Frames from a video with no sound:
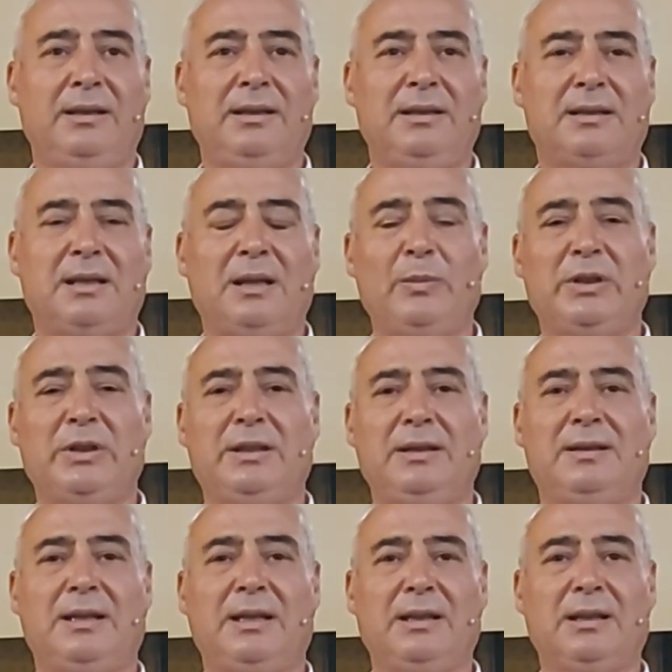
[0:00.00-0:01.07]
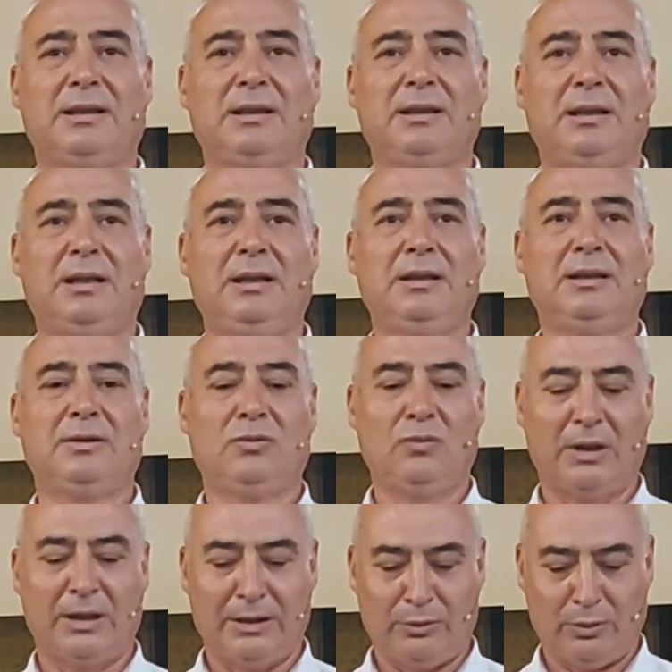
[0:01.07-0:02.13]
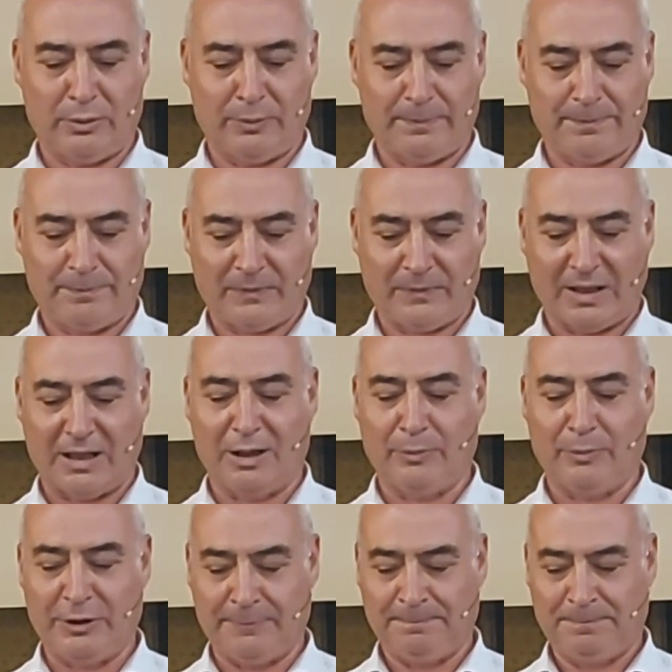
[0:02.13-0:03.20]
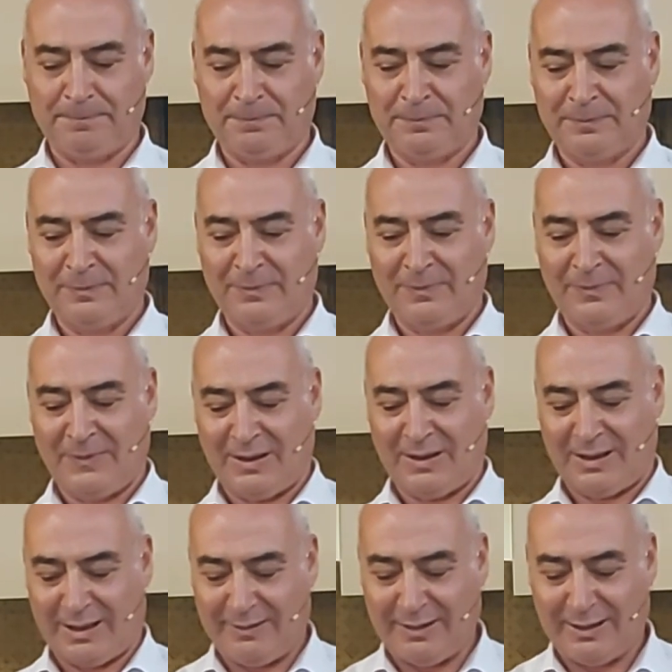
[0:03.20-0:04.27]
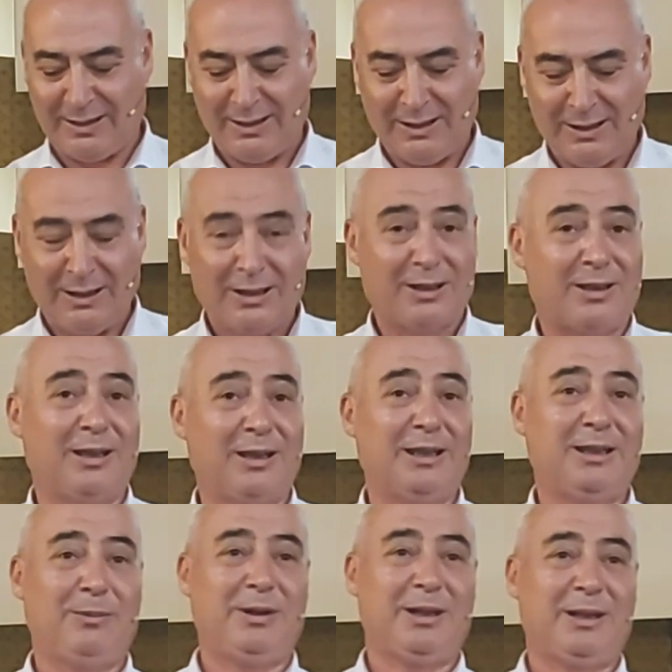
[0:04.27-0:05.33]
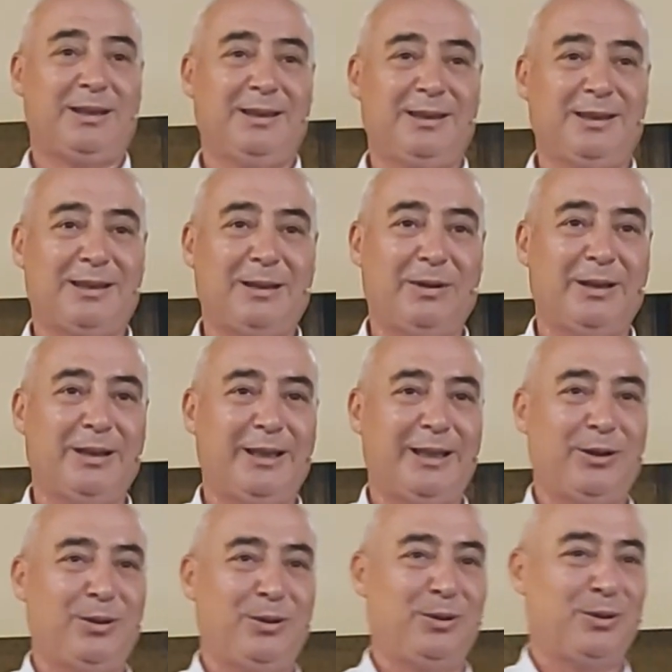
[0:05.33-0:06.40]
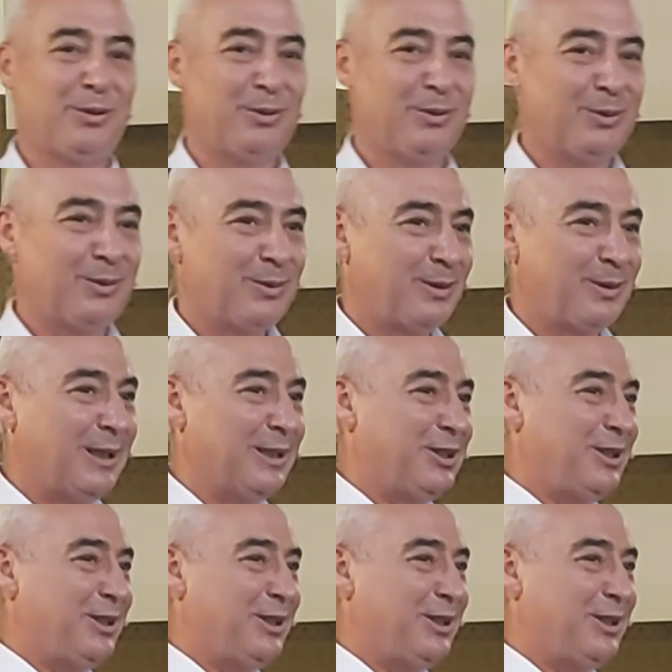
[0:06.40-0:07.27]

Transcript: İsa Mesih senin adına dua ediyorum. Amin. Evet. Slayta baktığınız zaman ne görüyorsunuz? Kaç